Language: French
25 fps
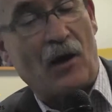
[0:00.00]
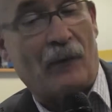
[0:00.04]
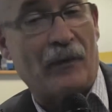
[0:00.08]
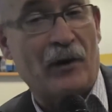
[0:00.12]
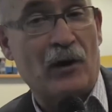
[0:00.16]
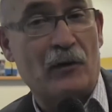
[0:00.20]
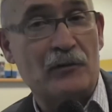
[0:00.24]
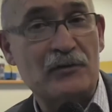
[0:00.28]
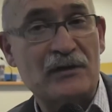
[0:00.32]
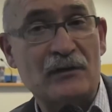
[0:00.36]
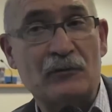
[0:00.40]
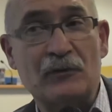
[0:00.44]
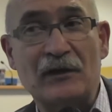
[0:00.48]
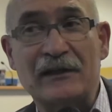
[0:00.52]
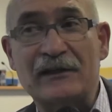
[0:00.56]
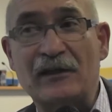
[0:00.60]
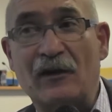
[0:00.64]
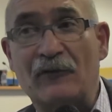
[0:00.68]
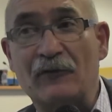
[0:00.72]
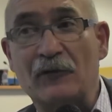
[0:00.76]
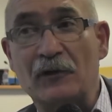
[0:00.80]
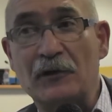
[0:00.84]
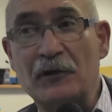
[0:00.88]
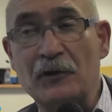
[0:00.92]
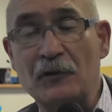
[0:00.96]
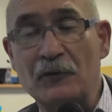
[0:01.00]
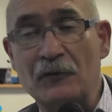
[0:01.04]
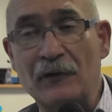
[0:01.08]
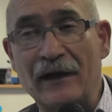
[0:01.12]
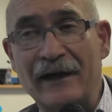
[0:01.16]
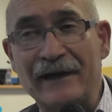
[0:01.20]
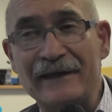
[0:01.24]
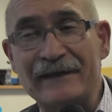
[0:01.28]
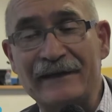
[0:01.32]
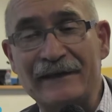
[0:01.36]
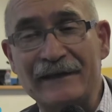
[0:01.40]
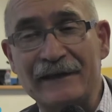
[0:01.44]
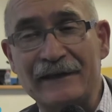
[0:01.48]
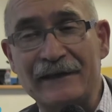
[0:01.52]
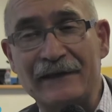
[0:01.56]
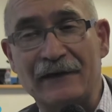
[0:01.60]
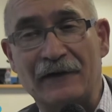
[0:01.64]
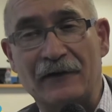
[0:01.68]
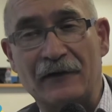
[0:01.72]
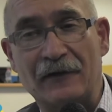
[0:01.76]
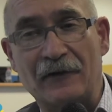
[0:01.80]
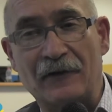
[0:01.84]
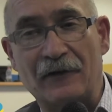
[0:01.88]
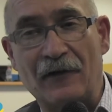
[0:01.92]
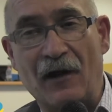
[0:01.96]
Alors bah, l'objet de mon intervention a été
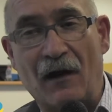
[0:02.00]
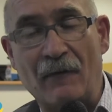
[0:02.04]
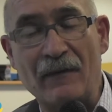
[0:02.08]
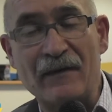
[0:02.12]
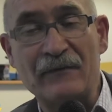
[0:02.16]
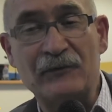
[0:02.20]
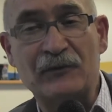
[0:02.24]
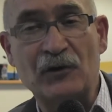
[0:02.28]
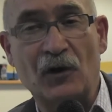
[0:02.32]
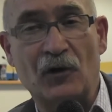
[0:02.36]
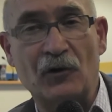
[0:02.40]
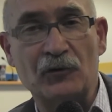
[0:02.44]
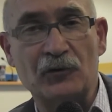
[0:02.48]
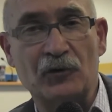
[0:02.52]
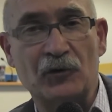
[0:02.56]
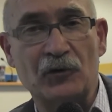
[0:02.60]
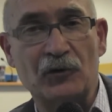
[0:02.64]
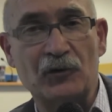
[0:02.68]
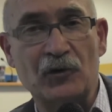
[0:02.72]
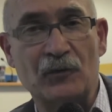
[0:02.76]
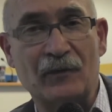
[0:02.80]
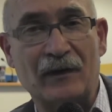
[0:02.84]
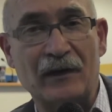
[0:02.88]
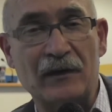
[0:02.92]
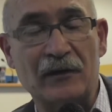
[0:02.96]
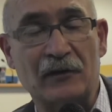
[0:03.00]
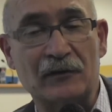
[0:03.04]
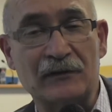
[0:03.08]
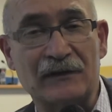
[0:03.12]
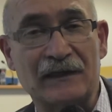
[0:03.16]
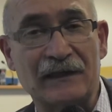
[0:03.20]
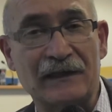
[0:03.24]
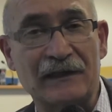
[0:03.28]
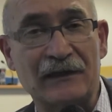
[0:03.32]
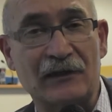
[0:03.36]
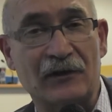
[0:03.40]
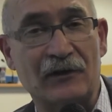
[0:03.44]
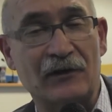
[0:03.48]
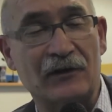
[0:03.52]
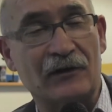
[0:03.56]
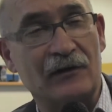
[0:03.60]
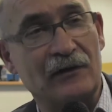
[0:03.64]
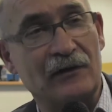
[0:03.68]
en même temps de, présenter